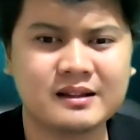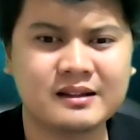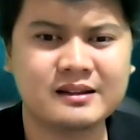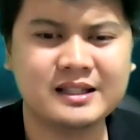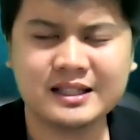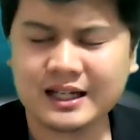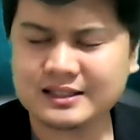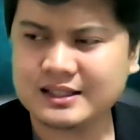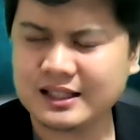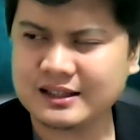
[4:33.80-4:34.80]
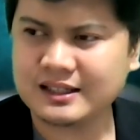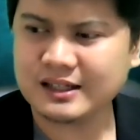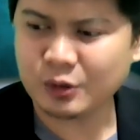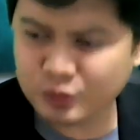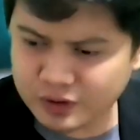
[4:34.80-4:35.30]
Hindi accidentally
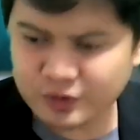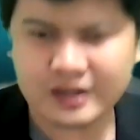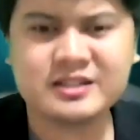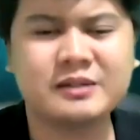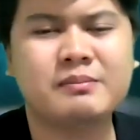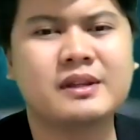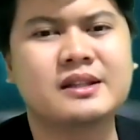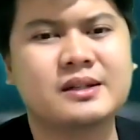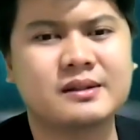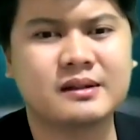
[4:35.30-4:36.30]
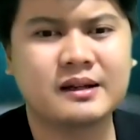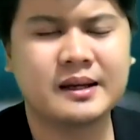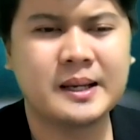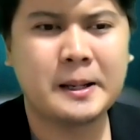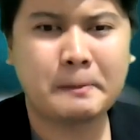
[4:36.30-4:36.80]
nakuha yung achievement na yun.
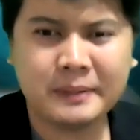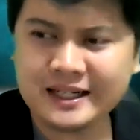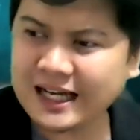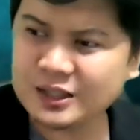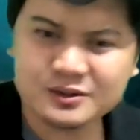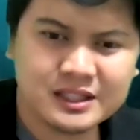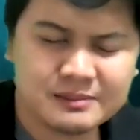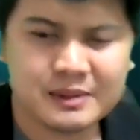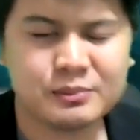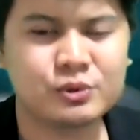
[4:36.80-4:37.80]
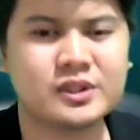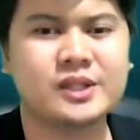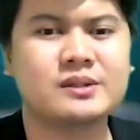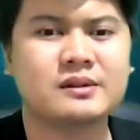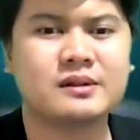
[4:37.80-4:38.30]
Prinano nila mabuti
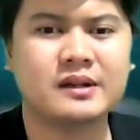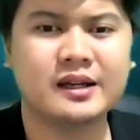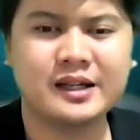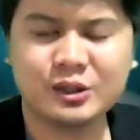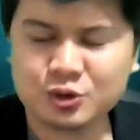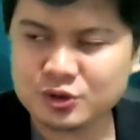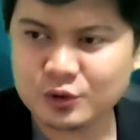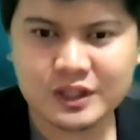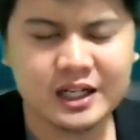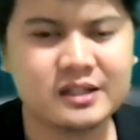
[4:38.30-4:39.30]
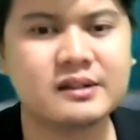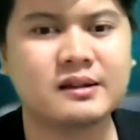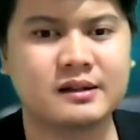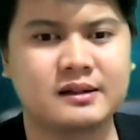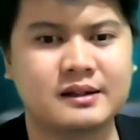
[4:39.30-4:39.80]
yun. Ginusto nila yun.
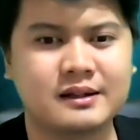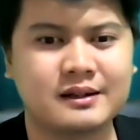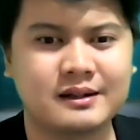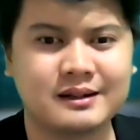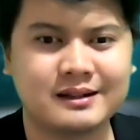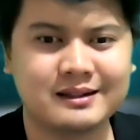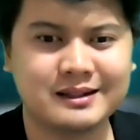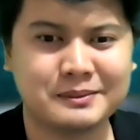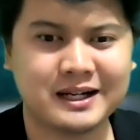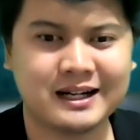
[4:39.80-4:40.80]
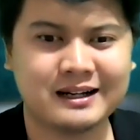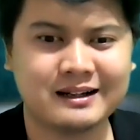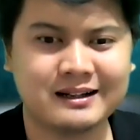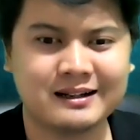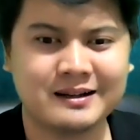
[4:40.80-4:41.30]
Di ba?
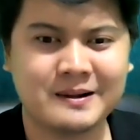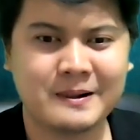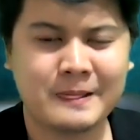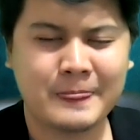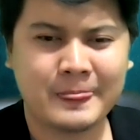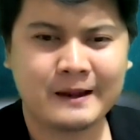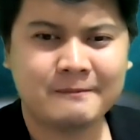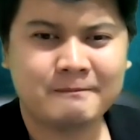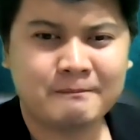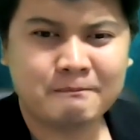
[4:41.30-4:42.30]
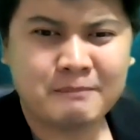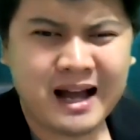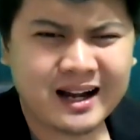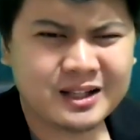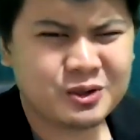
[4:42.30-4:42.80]

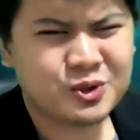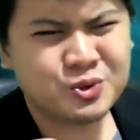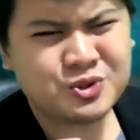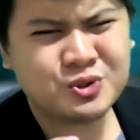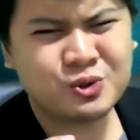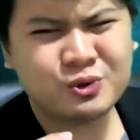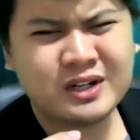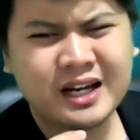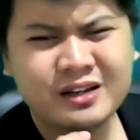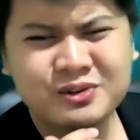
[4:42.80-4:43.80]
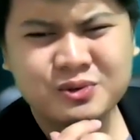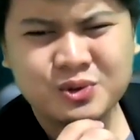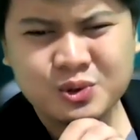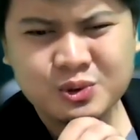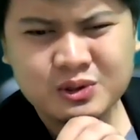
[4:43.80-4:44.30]
Bakit coach uunahin yung goal?